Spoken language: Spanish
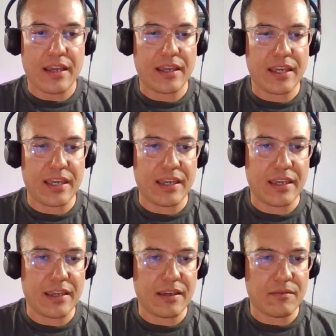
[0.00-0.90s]

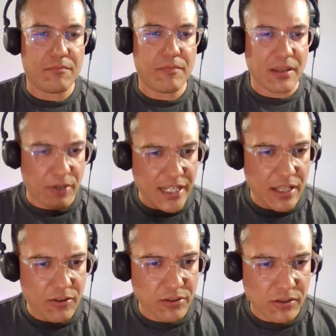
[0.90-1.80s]
eh, metabólica,
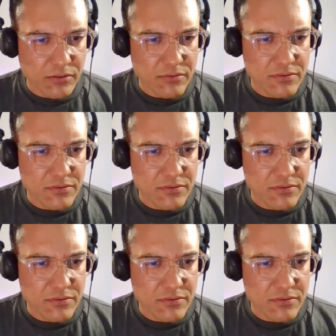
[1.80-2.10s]
doctor.